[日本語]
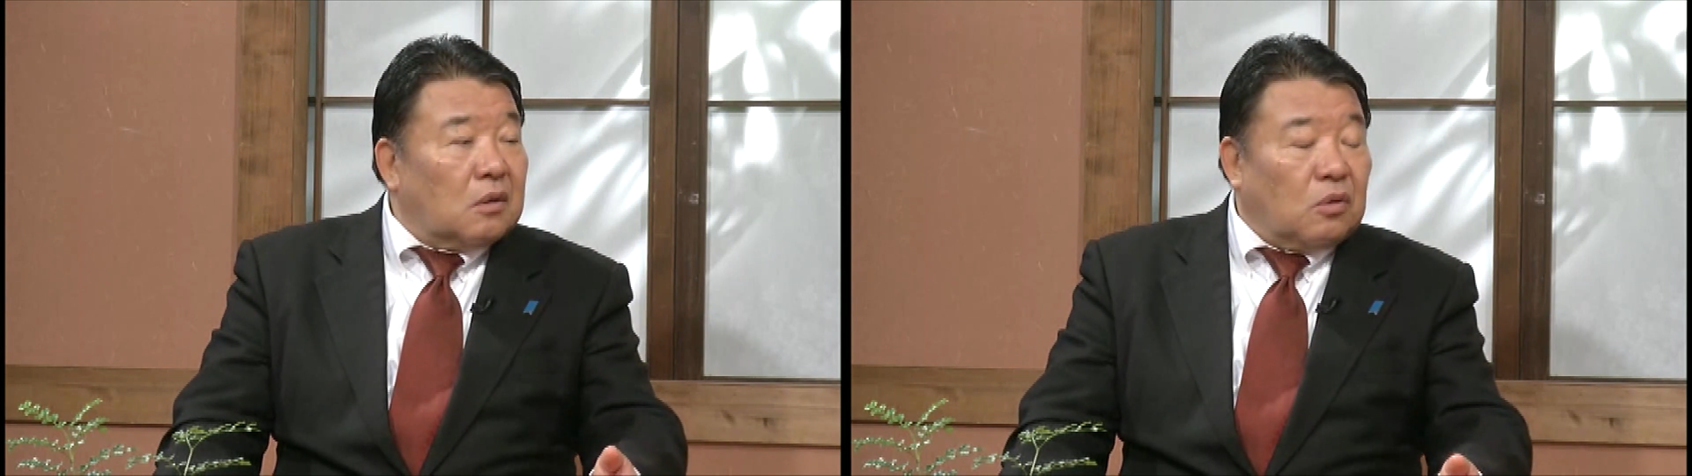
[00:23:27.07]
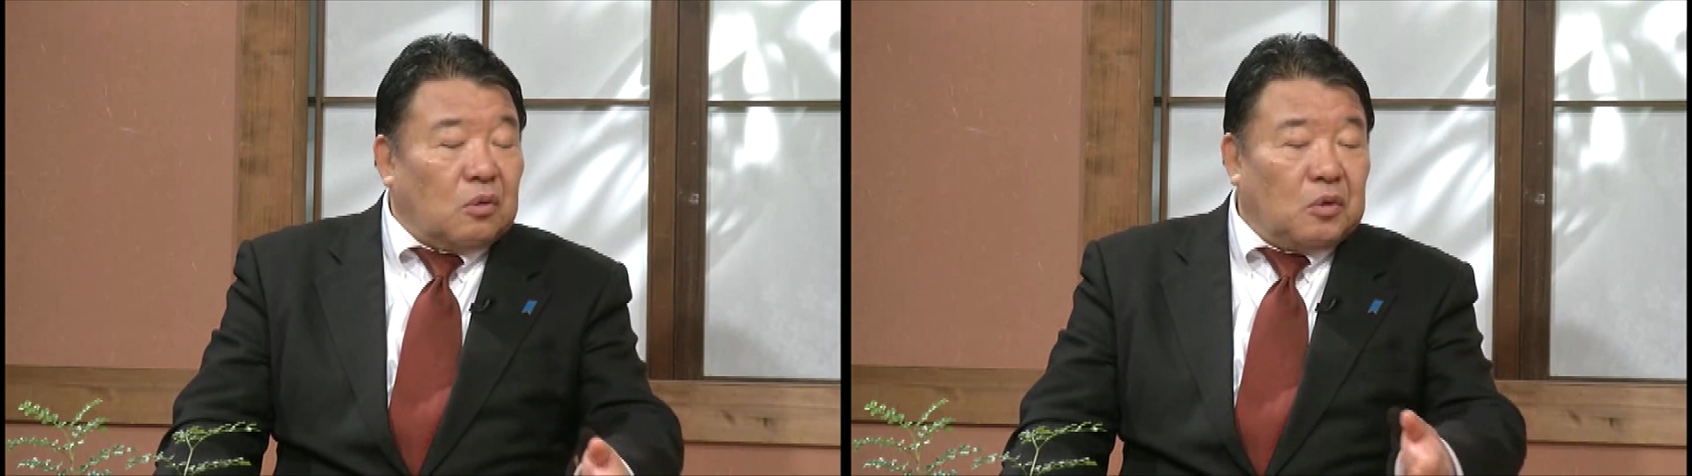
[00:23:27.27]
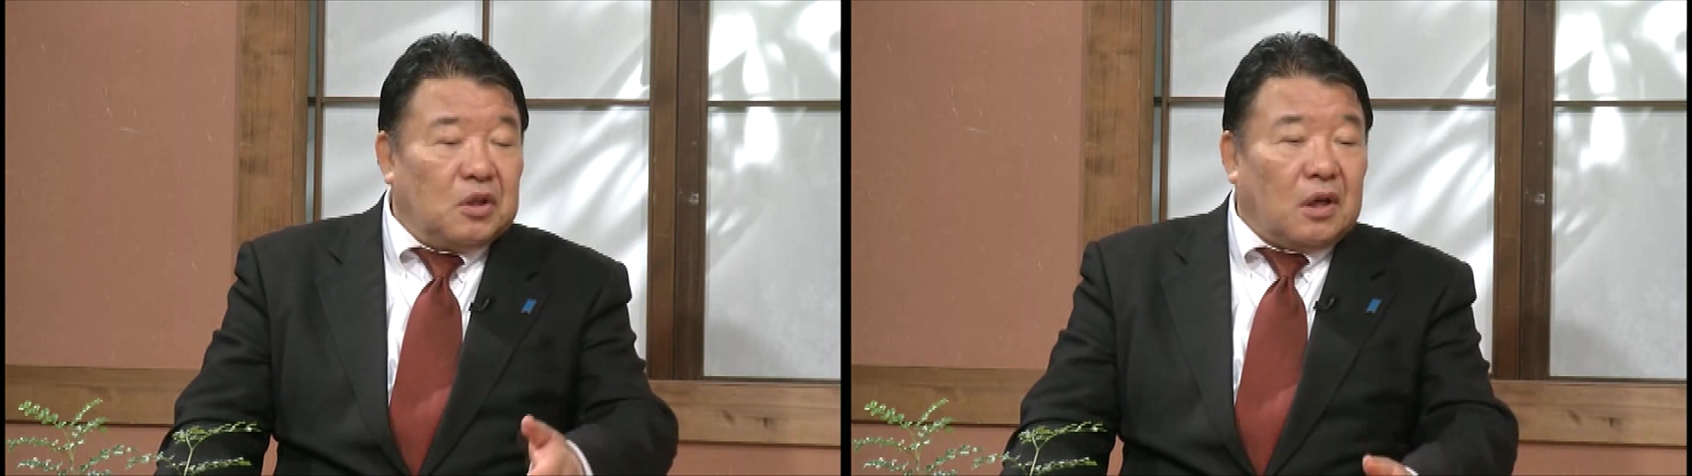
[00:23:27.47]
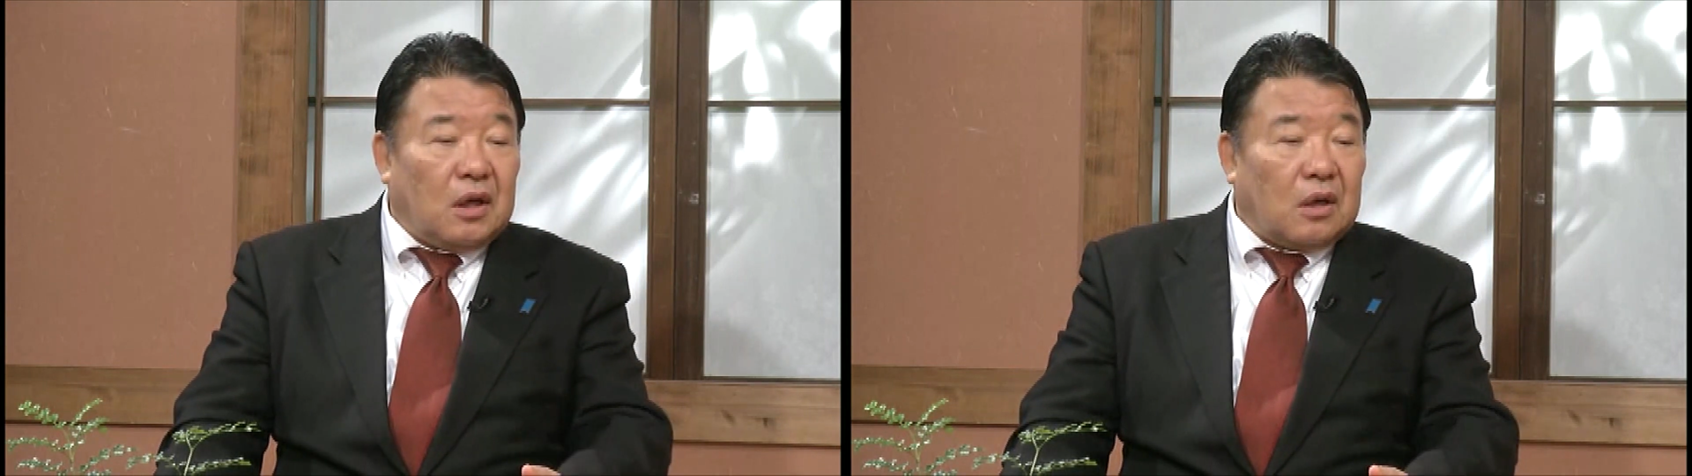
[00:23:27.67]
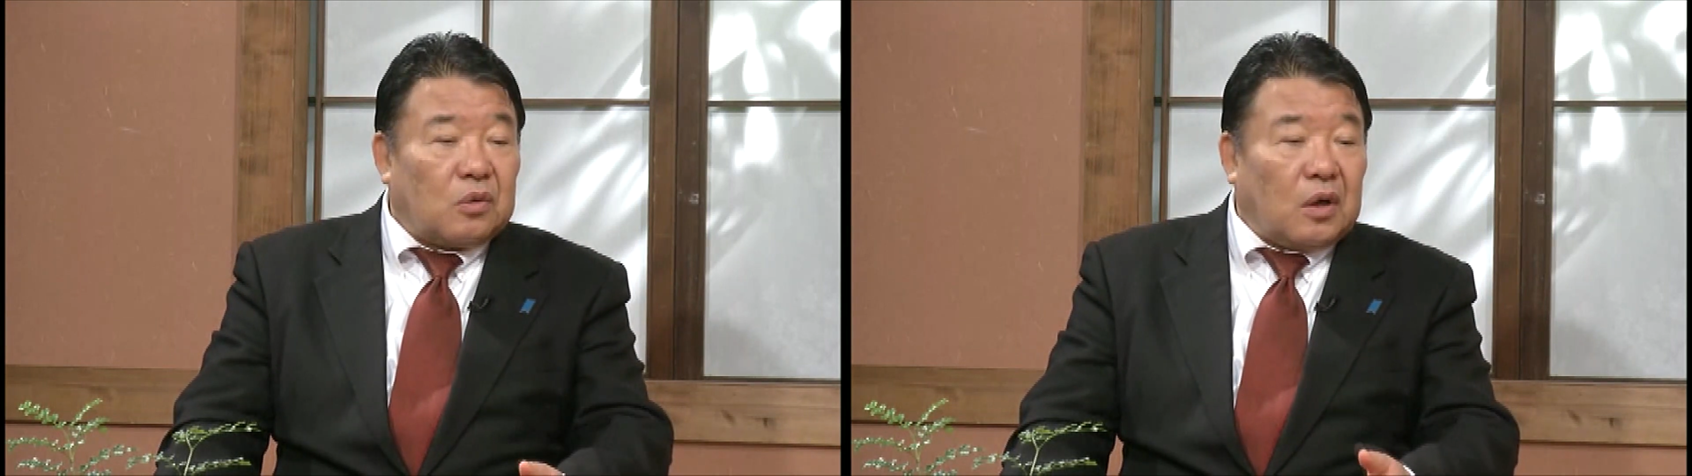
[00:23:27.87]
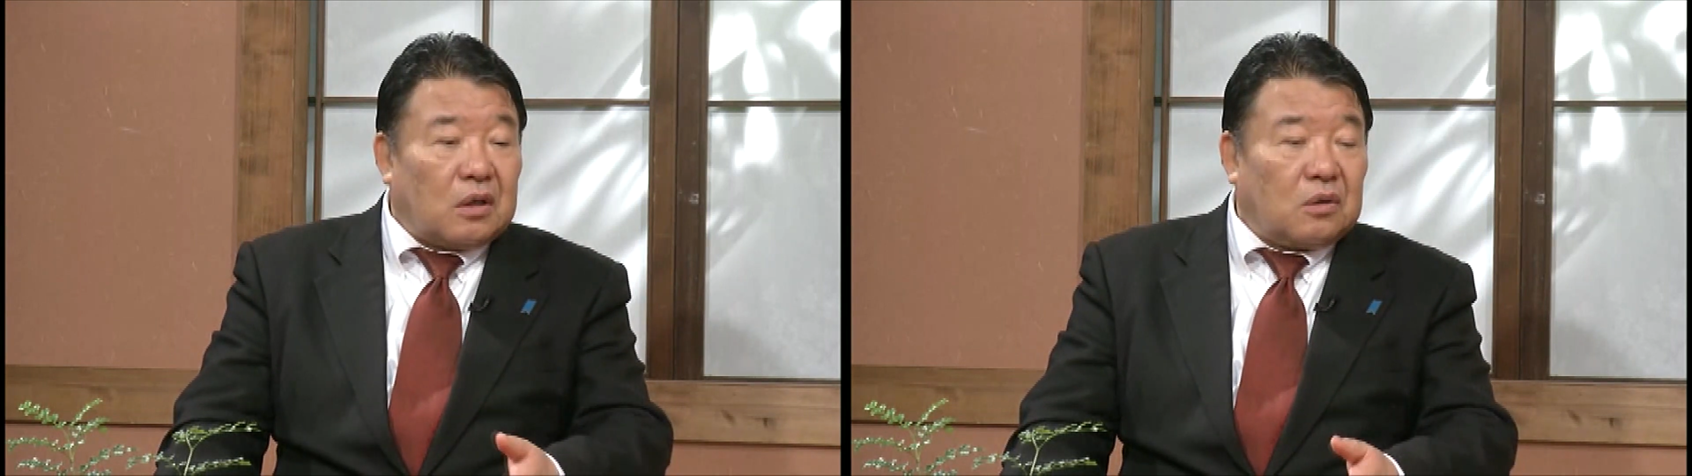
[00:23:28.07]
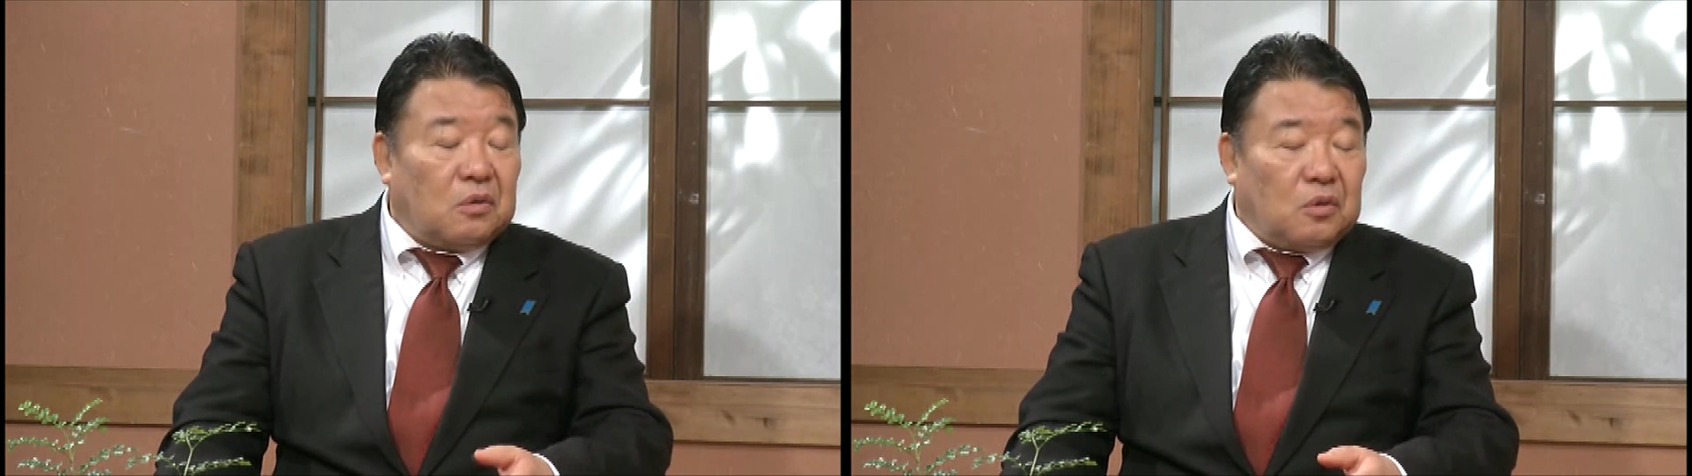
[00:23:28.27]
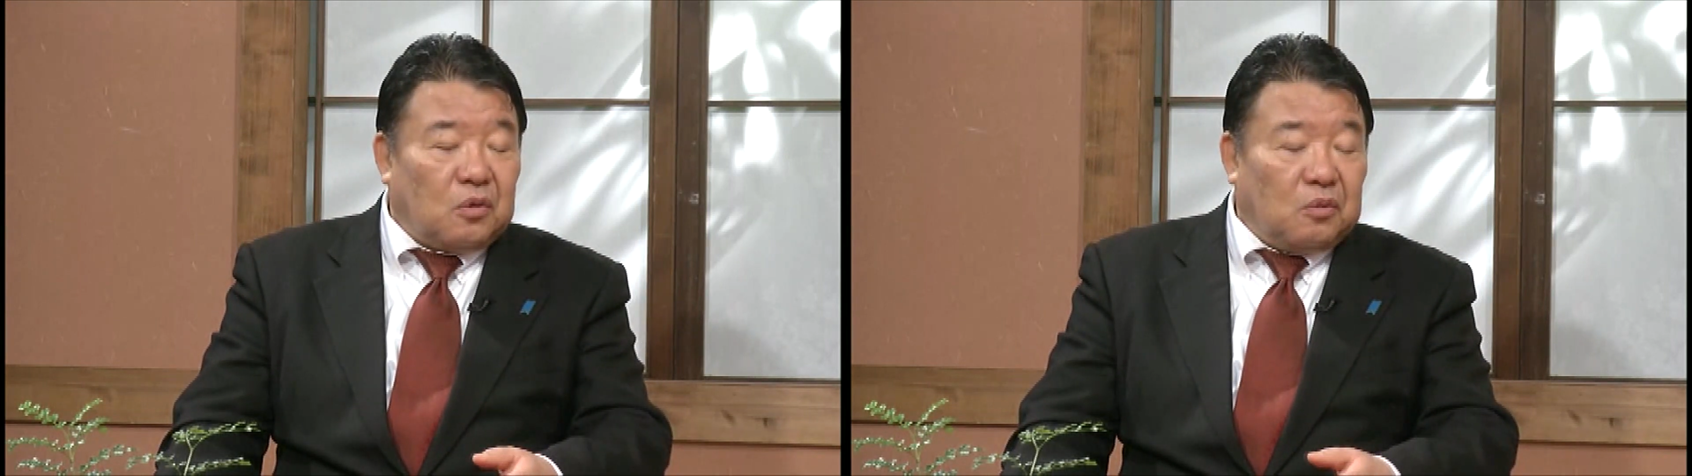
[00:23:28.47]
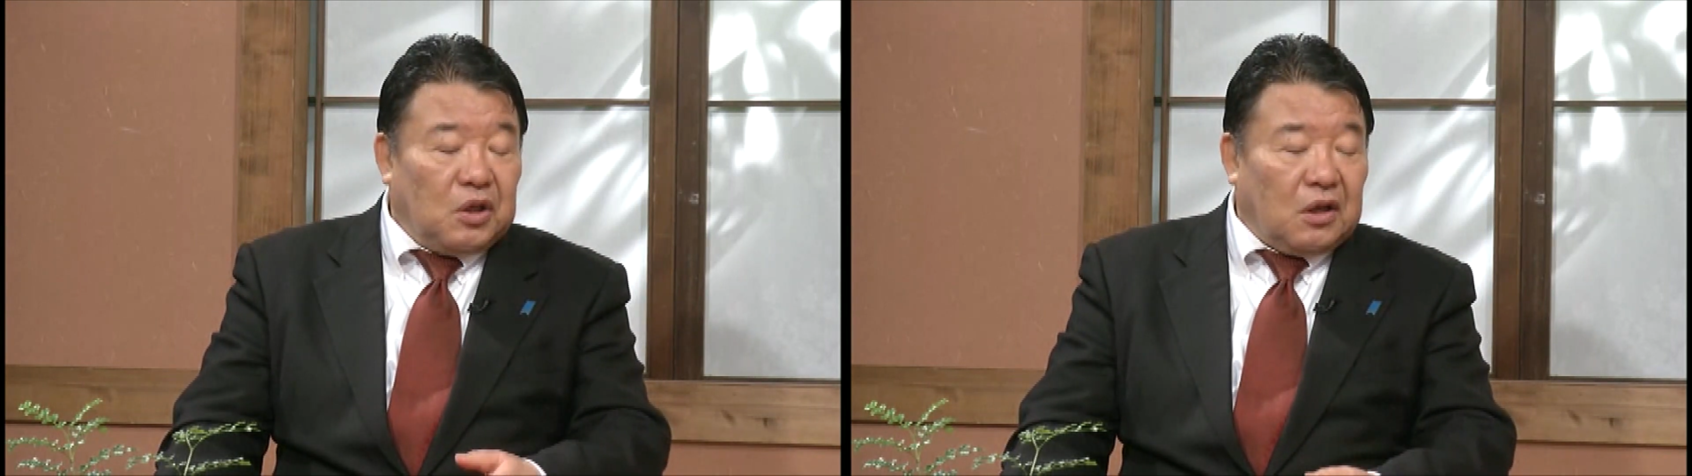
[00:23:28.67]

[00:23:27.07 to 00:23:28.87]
ここもいいじゃないかとかあそこここもい